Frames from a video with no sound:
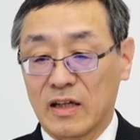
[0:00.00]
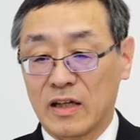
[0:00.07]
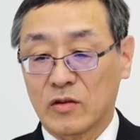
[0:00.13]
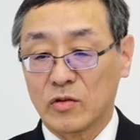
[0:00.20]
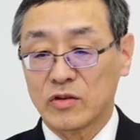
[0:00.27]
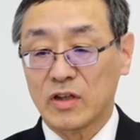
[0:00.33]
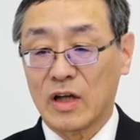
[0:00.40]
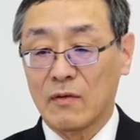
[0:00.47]

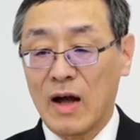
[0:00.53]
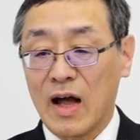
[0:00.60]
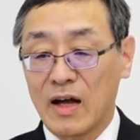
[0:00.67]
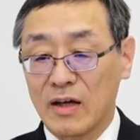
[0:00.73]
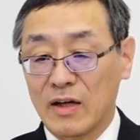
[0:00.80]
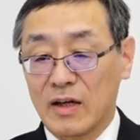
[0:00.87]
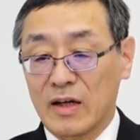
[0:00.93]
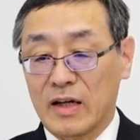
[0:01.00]
こちら
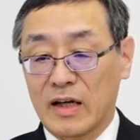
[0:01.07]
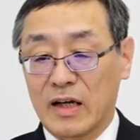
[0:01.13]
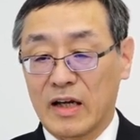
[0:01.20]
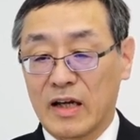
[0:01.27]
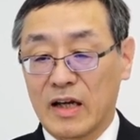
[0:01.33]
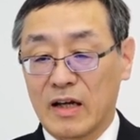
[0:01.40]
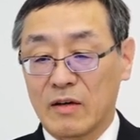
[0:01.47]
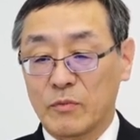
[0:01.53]
は
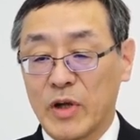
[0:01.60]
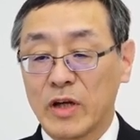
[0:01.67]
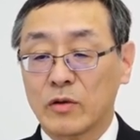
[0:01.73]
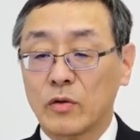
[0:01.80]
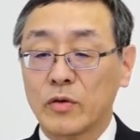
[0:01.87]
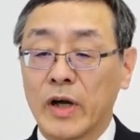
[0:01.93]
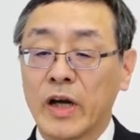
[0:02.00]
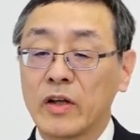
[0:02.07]
米
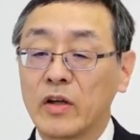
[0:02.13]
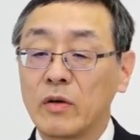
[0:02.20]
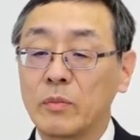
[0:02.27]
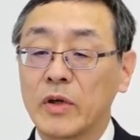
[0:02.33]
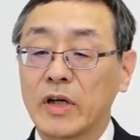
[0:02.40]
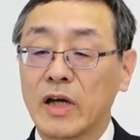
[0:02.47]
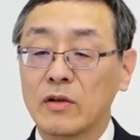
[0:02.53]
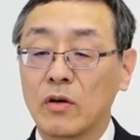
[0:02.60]
国
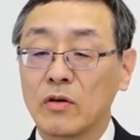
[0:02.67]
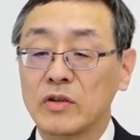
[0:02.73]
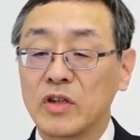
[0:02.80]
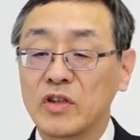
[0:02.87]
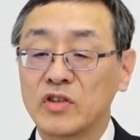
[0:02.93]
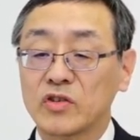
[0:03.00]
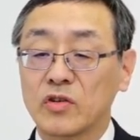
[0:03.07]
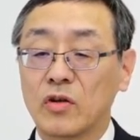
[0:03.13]
ヘリウム系の
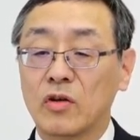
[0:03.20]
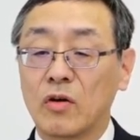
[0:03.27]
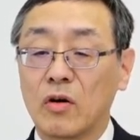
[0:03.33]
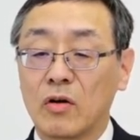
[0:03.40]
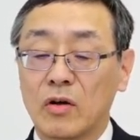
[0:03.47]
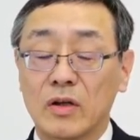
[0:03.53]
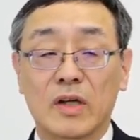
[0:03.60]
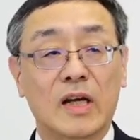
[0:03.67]
認証
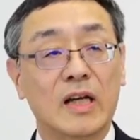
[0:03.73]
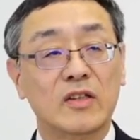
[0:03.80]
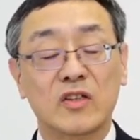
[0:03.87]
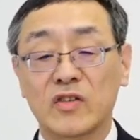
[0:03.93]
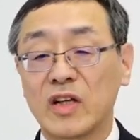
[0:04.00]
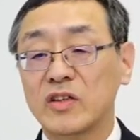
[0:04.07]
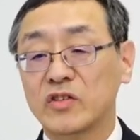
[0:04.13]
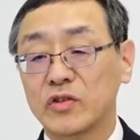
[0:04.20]
を
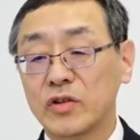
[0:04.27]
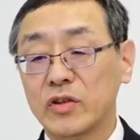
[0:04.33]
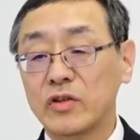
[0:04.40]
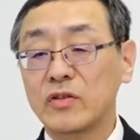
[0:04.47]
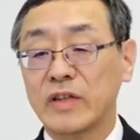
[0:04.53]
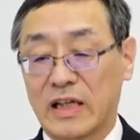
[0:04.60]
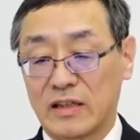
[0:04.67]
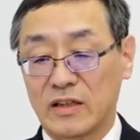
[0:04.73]

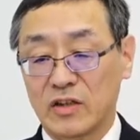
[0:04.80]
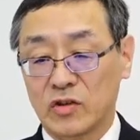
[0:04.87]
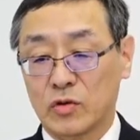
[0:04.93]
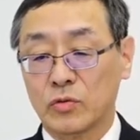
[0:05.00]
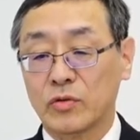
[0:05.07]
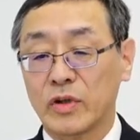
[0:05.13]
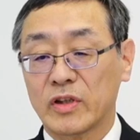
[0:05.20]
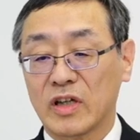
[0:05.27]
2019年取
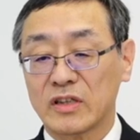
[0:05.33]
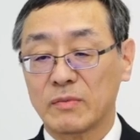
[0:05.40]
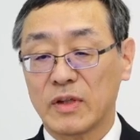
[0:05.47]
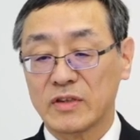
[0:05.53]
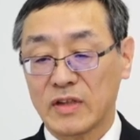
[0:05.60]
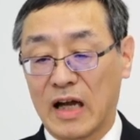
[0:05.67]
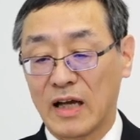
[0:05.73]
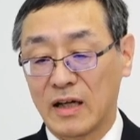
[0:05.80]
得いたし
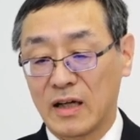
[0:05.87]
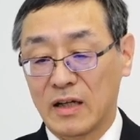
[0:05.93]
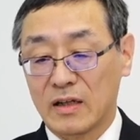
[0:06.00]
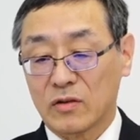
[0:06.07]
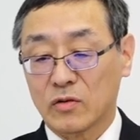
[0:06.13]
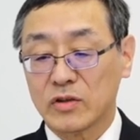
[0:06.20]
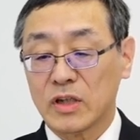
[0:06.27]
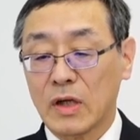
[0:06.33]
ました。
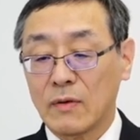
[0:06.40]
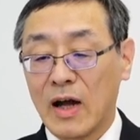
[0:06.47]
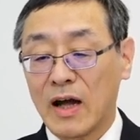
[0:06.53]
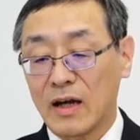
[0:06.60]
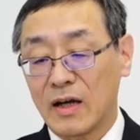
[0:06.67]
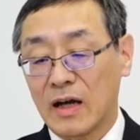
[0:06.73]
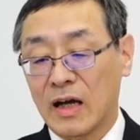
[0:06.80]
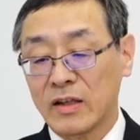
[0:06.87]
こちら
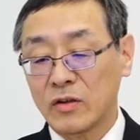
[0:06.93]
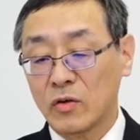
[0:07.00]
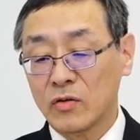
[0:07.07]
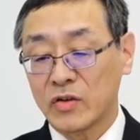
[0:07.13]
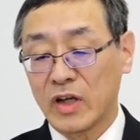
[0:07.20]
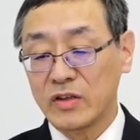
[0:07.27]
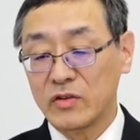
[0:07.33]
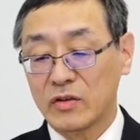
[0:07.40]
は反応
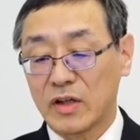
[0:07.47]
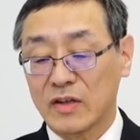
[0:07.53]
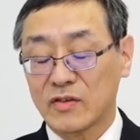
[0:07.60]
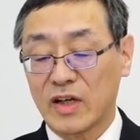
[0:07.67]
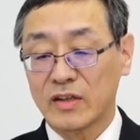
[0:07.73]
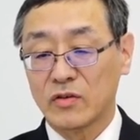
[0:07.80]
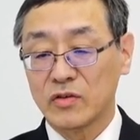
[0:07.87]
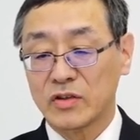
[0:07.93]
性乳化
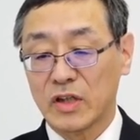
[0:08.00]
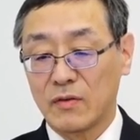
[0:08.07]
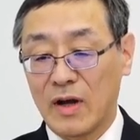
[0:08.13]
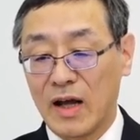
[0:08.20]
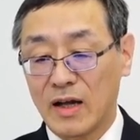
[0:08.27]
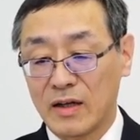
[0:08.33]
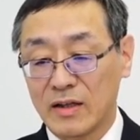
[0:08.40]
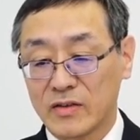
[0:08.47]
剤として
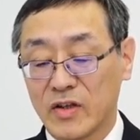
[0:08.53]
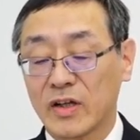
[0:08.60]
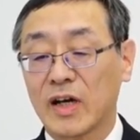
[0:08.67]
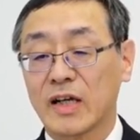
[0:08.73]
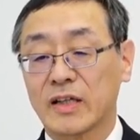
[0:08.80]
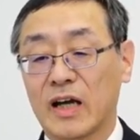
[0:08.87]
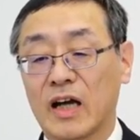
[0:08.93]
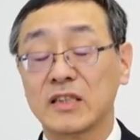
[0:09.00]
は世
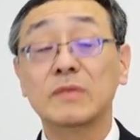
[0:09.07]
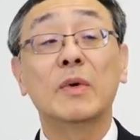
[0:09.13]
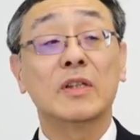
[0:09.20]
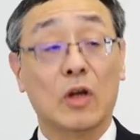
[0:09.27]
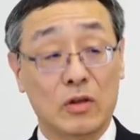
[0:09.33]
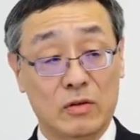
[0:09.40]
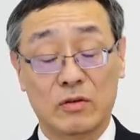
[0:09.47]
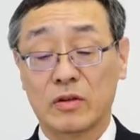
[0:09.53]
界で初め
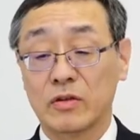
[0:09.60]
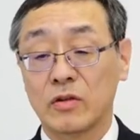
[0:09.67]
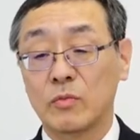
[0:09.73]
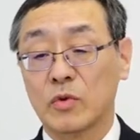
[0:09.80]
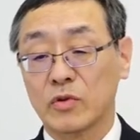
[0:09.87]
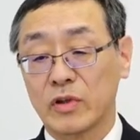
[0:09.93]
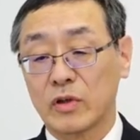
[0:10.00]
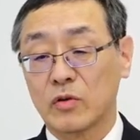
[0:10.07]
という
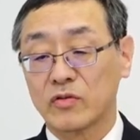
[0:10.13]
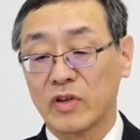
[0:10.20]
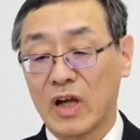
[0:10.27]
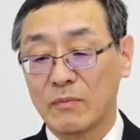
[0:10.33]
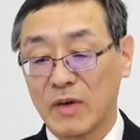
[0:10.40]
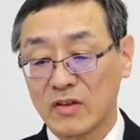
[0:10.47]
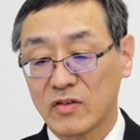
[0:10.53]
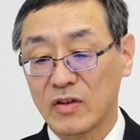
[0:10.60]
ものでご
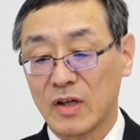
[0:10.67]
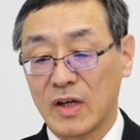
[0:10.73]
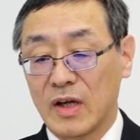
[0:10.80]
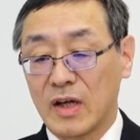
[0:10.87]
ざいます。